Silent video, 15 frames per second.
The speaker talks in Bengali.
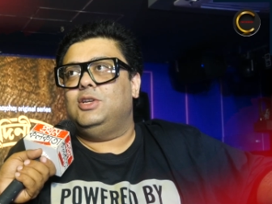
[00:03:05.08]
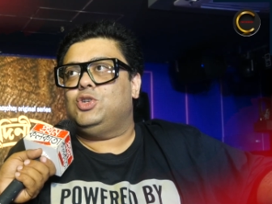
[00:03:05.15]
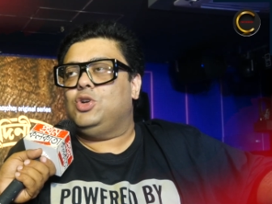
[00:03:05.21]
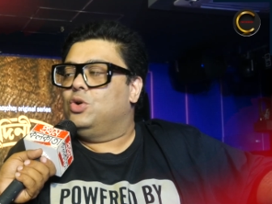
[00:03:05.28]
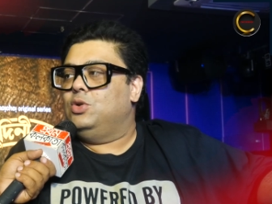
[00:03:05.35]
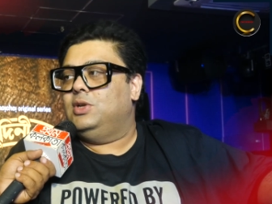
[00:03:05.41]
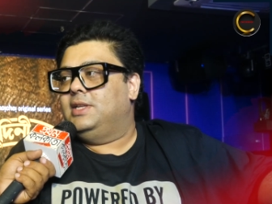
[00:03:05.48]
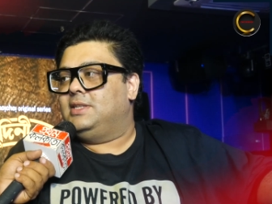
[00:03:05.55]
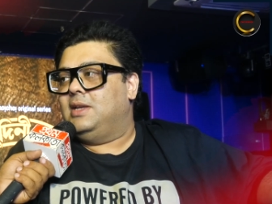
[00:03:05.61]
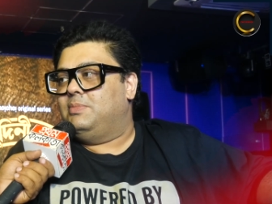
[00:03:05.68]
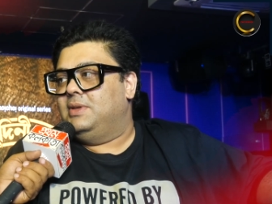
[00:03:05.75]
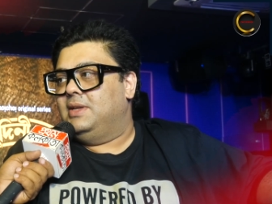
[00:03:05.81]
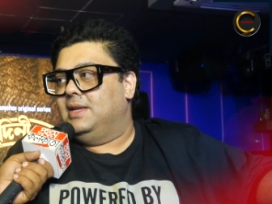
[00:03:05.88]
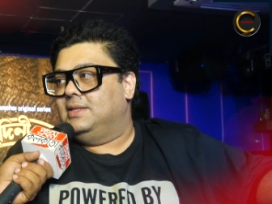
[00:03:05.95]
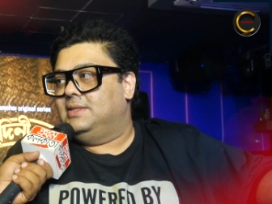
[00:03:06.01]
এদের সকলকে
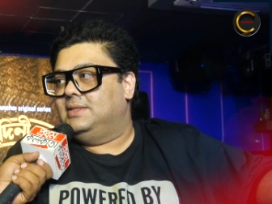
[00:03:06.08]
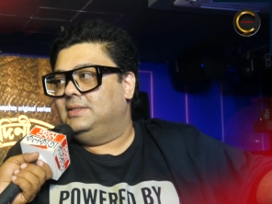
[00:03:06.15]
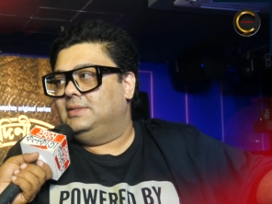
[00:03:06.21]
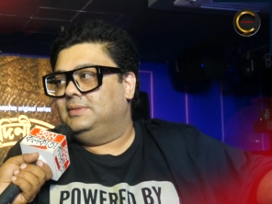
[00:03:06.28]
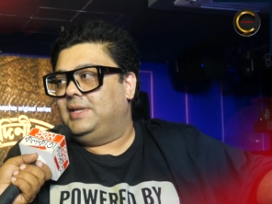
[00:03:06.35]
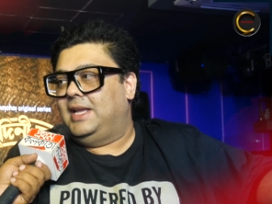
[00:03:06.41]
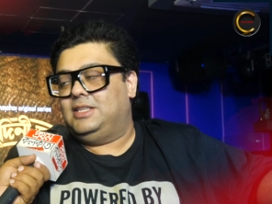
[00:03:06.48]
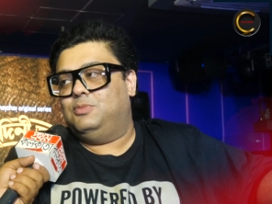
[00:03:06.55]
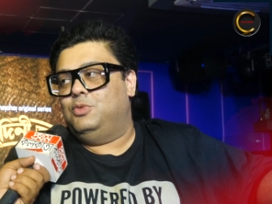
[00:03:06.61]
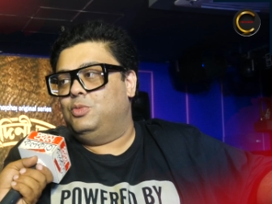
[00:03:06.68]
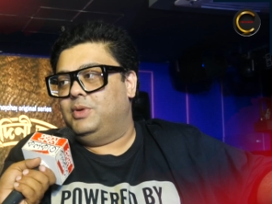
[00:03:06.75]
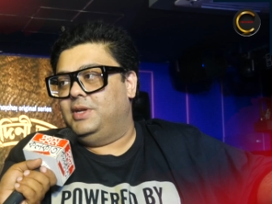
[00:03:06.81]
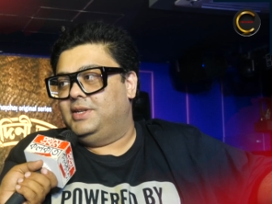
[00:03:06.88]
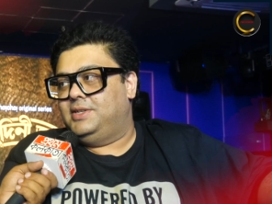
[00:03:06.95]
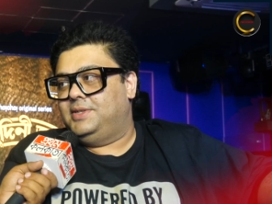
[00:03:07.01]
ছাপিয়ে গেছে অ্যাজ
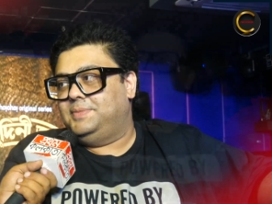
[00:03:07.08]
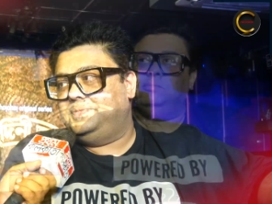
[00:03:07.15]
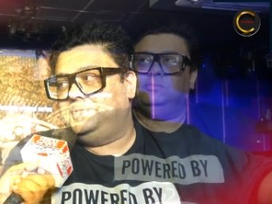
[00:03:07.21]
ব্যোমকেশ